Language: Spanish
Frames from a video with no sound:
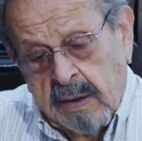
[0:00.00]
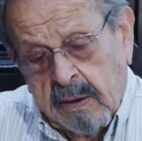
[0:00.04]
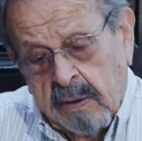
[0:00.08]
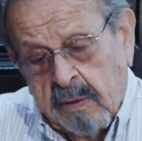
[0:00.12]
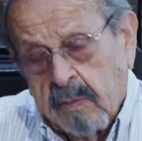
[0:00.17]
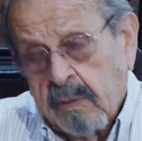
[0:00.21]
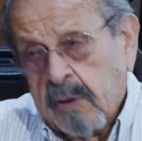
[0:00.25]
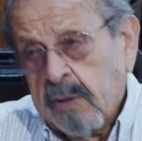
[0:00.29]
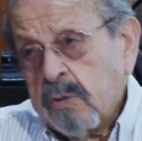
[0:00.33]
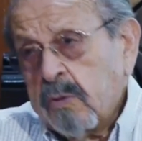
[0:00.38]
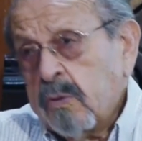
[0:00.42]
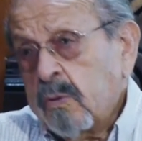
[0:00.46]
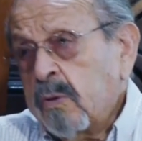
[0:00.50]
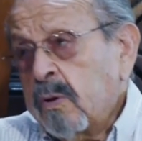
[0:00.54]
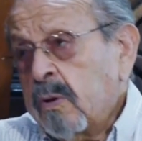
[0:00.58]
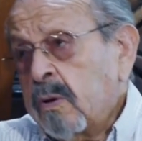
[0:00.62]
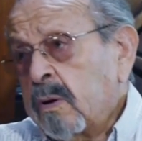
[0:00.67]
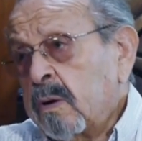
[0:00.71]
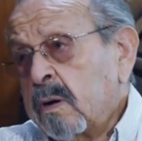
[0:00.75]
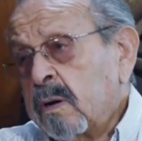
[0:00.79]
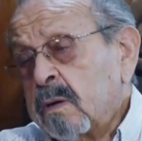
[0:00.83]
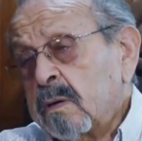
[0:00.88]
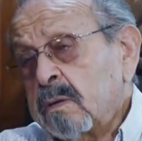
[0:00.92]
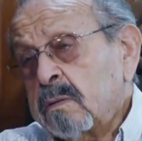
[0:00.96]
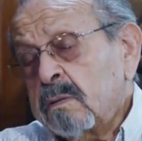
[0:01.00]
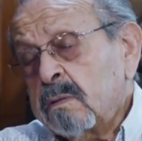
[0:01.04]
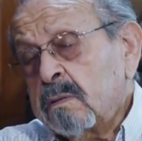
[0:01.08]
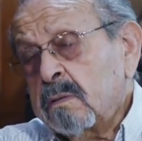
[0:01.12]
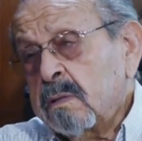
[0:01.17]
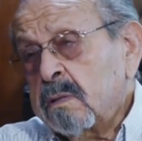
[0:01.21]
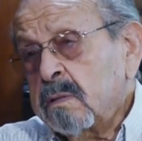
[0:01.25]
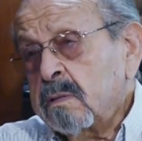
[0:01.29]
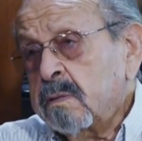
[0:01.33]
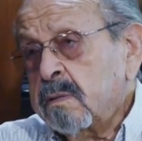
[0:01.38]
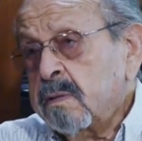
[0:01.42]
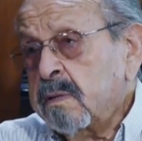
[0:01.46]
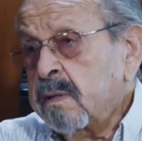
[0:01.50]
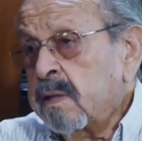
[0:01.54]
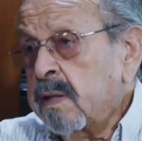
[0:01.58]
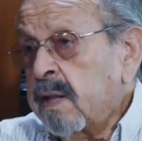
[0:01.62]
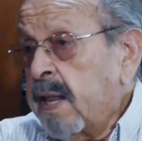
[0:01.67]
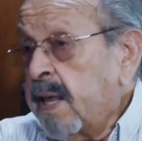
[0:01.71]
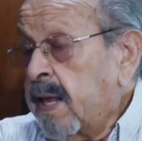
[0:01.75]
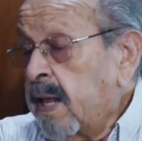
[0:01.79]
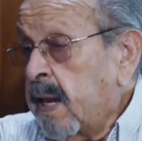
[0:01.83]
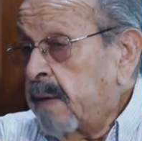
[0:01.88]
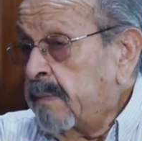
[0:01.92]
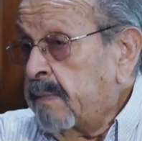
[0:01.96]
cuando uno
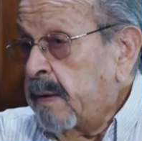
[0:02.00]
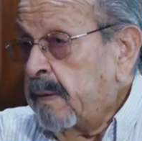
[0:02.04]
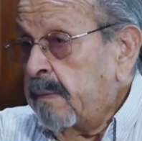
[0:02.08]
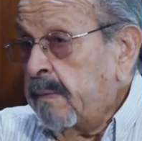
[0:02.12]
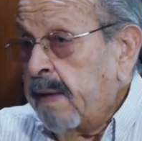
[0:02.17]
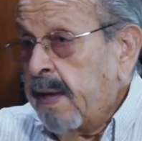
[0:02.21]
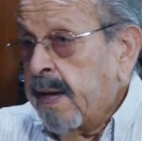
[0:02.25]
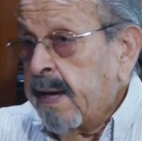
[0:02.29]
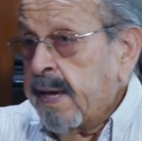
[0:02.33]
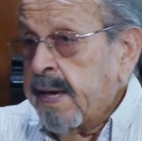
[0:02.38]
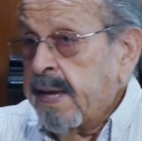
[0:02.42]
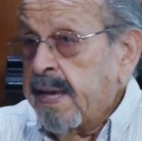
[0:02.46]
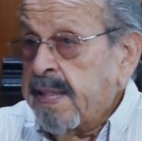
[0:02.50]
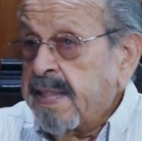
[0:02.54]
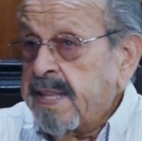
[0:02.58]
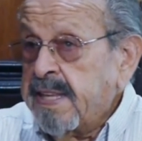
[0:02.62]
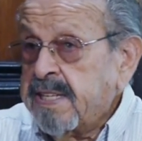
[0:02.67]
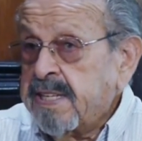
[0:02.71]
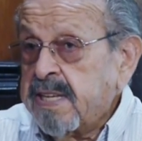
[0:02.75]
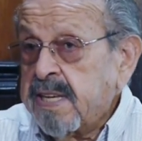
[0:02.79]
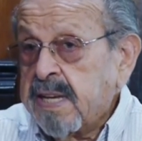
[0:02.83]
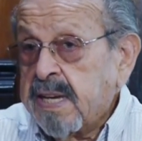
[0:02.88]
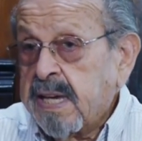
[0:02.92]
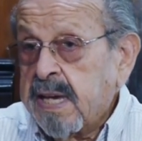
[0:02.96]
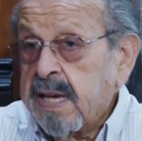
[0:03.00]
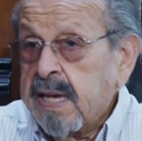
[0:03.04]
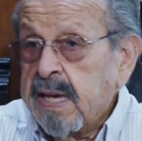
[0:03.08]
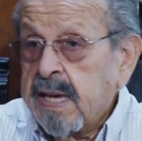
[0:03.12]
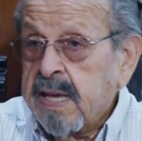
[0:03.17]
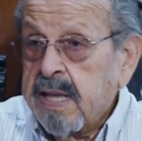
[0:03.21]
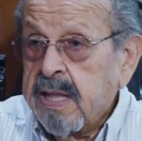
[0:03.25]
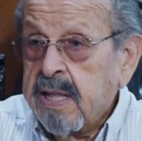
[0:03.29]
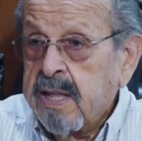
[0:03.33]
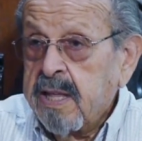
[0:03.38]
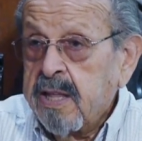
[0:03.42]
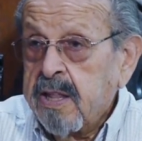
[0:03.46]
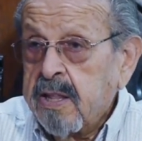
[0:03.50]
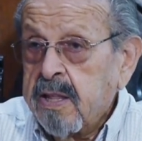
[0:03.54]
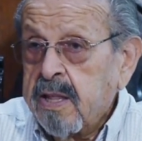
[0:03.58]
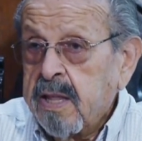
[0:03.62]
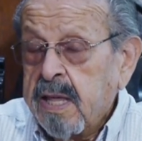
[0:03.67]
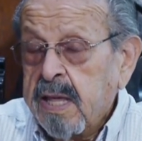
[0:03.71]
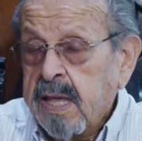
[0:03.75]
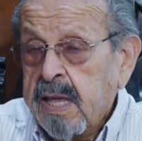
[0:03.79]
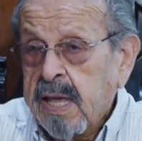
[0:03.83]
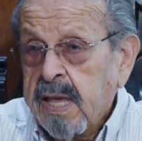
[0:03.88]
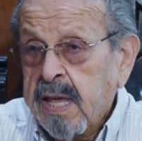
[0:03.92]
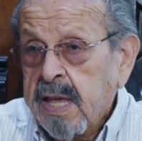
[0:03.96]
lee la Biblia y dice que,
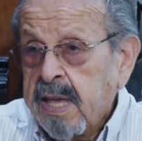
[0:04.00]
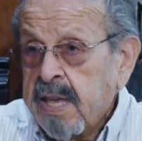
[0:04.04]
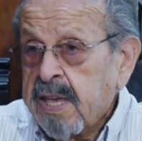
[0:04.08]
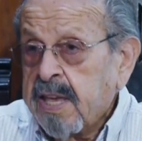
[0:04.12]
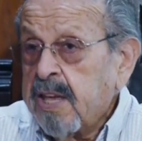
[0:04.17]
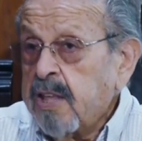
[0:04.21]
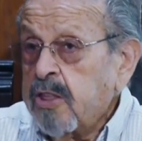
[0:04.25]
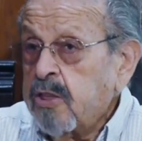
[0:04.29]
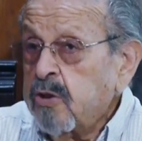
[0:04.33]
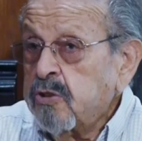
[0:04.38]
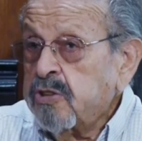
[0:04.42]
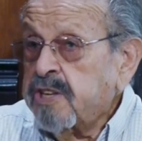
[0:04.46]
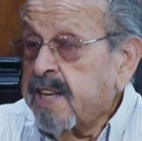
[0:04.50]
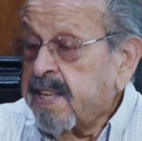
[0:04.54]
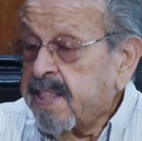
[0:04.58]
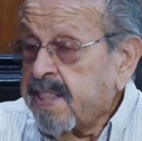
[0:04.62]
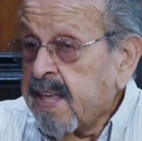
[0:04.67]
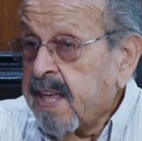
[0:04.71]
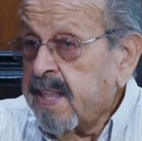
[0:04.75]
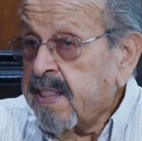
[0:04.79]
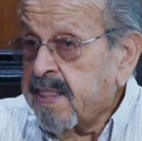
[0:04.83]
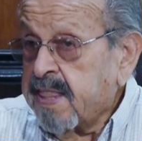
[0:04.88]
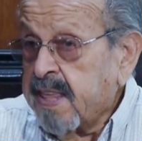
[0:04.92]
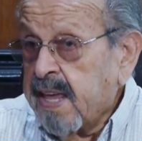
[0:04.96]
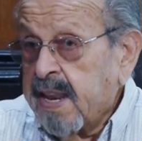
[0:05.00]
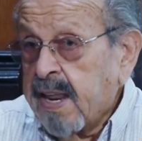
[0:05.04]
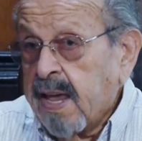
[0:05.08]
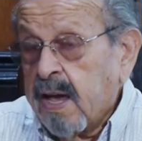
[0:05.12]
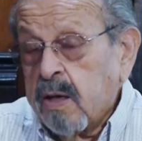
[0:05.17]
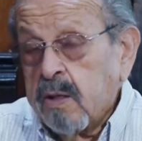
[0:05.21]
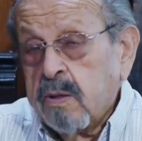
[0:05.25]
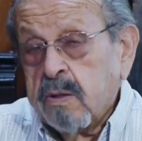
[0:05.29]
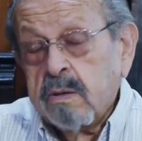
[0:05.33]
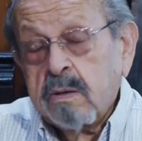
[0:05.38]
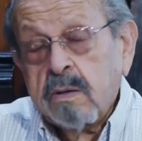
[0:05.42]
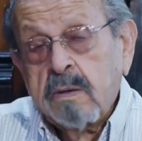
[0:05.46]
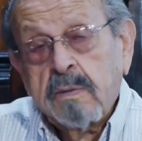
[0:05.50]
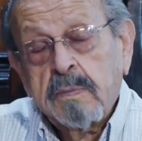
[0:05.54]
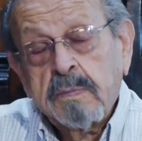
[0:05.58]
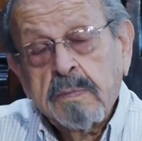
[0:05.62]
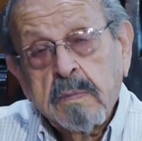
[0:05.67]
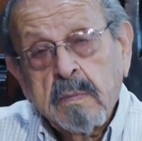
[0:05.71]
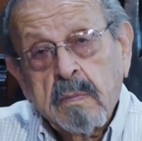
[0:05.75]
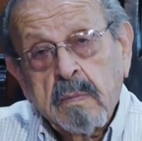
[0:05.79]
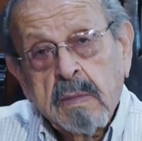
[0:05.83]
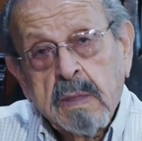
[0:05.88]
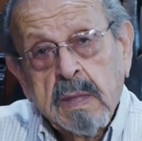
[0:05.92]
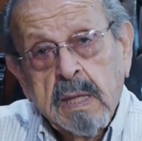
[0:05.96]
que Dios está enterado
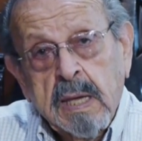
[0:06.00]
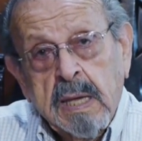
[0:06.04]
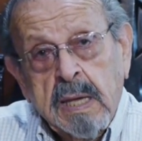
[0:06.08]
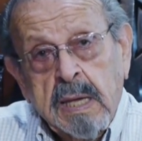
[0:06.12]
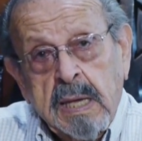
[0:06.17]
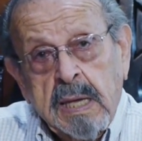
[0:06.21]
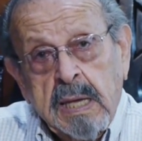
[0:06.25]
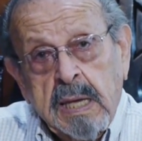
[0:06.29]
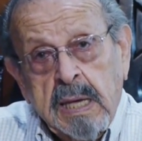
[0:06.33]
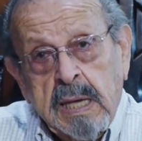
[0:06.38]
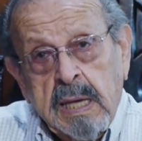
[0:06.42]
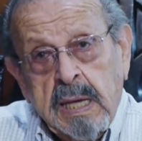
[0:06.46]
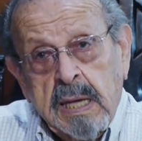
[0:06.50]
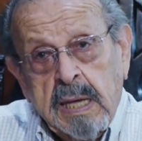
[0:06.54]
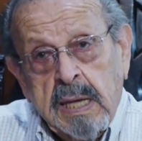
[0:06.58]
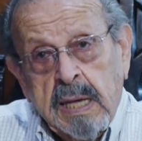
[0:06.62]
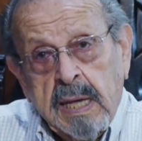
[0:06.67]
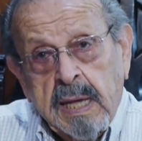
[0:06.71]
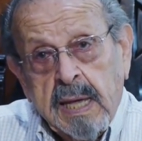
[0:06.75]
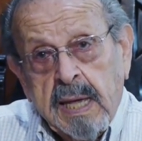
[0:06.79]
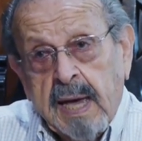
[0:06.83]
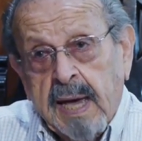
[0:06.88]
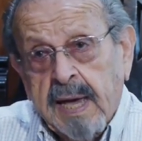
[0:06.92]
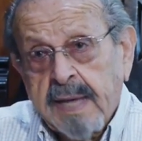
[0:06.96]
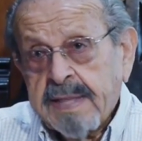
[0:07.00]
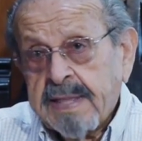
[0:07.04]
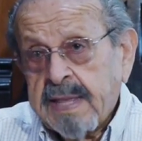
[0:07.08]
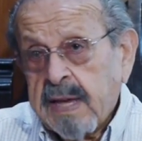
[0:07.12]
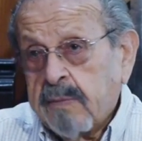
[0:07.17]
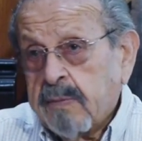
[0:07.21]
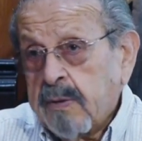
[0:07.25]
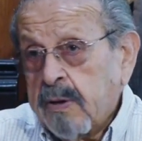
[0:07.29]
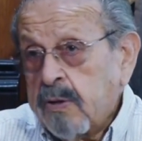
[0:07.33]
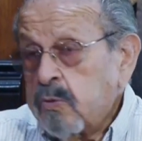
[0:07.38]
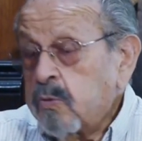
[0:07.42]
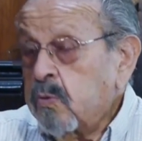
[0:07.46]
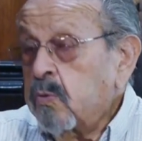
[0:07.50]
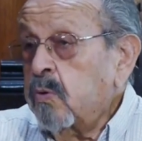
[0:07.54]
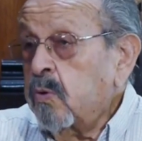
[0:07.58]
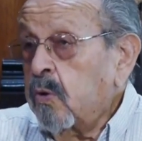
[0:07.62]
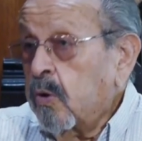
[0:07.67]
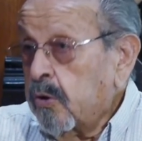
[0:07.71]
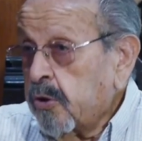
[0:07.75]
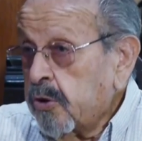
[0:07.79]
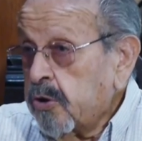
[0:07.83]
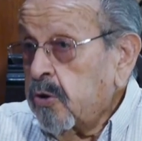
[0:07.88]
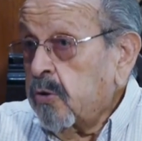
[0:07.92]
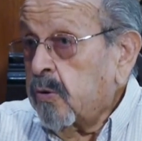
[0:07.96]
hasta cuando un
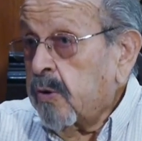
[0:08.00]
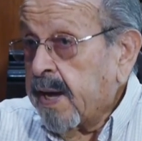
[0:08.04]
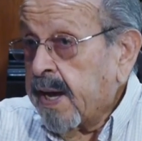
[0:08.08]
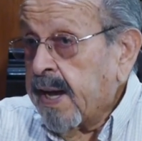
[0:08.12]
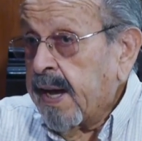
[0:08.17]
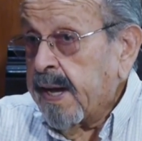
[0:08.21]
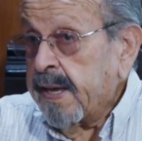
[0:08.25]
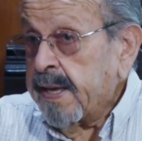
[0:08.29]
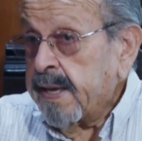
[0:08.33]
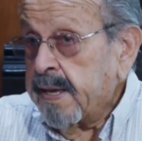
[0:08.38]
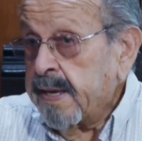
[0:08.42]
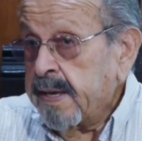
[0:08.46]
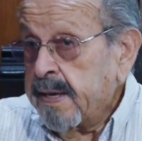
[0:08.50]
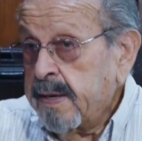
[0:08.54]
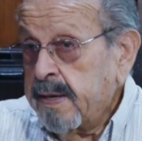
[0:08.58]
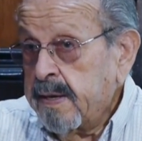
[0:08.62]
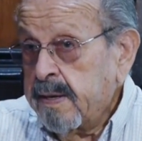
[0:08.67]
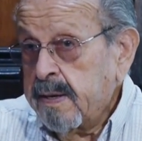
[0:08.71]
gorrión cae.